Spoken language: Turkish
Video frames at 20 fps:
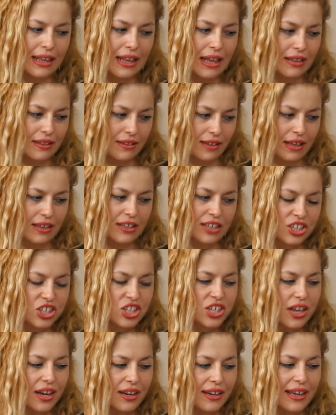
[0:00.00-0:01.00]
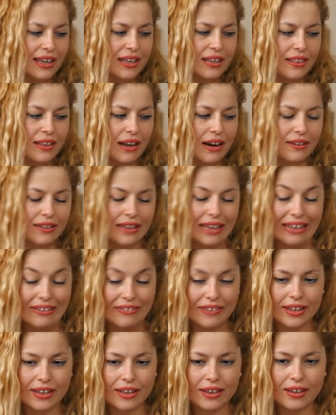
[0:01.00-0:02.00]
gelen yani yarışan gelinlerin
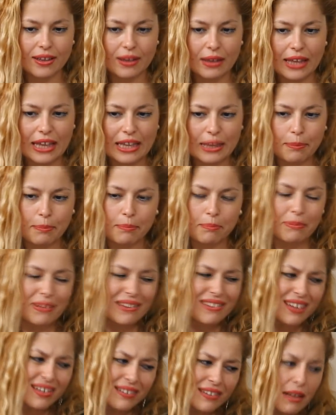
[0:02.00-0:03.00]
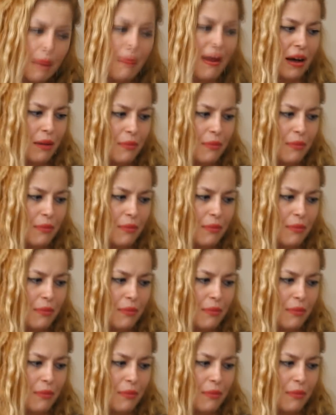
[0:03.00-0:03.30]
evine gelip bir tadına